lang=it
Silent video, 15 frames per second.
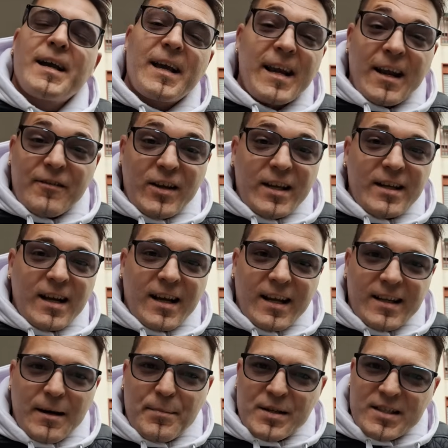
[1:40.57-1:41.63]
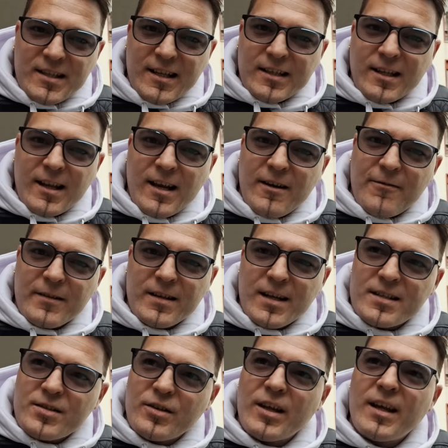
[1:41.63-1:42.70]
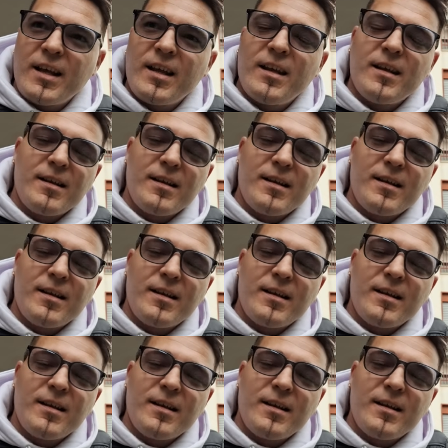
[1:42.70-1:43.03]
Gravina che da presidente della federazione